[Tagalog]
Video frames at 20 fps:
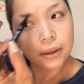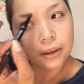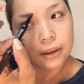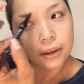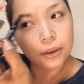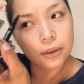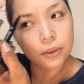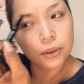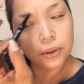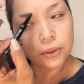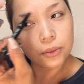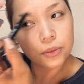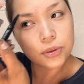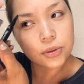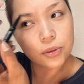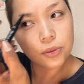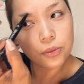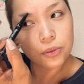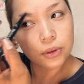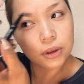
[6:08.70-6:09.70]
Ngayon, ang gusto
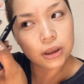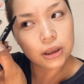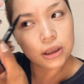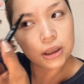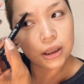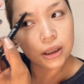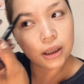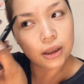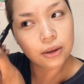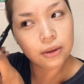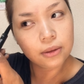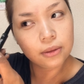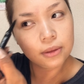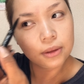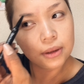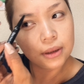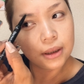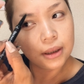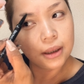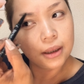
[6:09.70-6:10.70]
kong kilay ngayon,
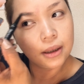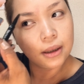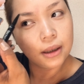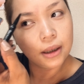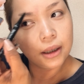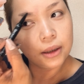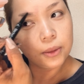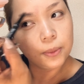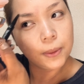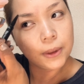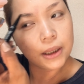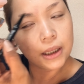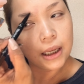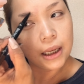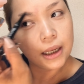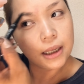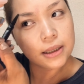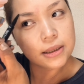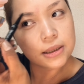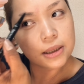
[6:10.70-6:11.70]
ito pa
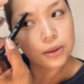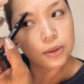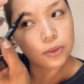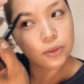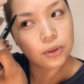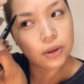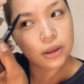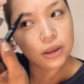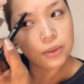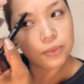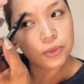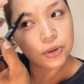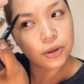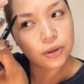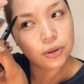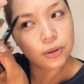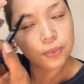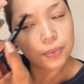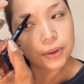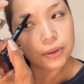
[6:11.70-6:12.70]
guys, ano, alam mo
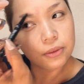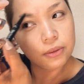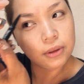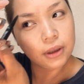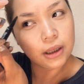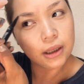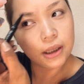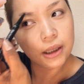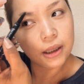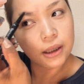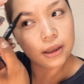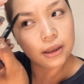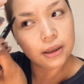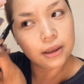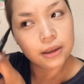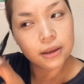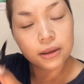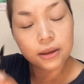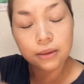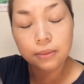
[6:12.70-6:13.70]
yon pag kunwari,
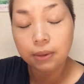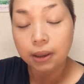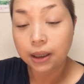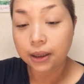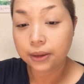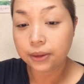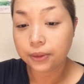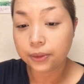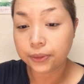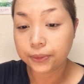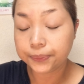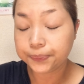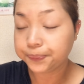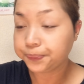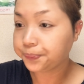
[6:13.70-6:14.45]
Diba, ano?